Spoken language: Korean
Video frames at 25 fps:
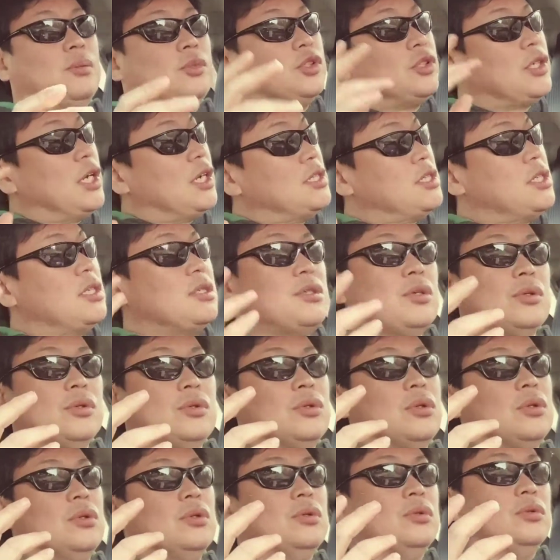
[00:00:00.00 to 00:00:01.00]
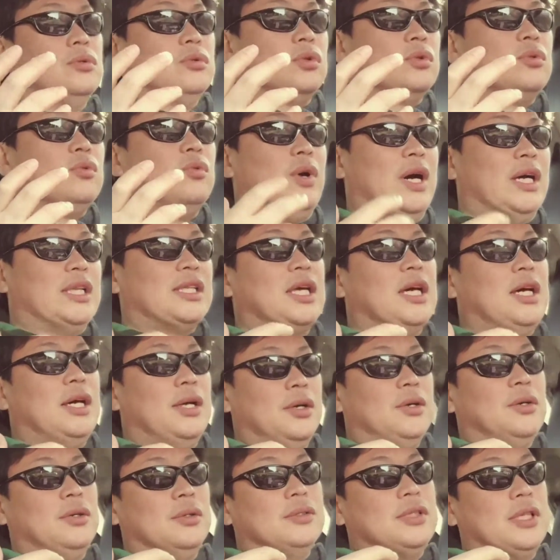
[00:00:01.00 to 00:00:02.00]
뭐 상식적으로 조금
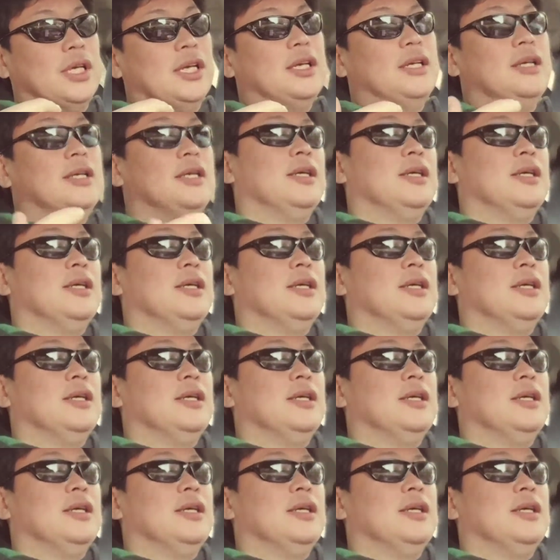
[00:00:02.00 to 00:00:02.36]
와닿아요. 네.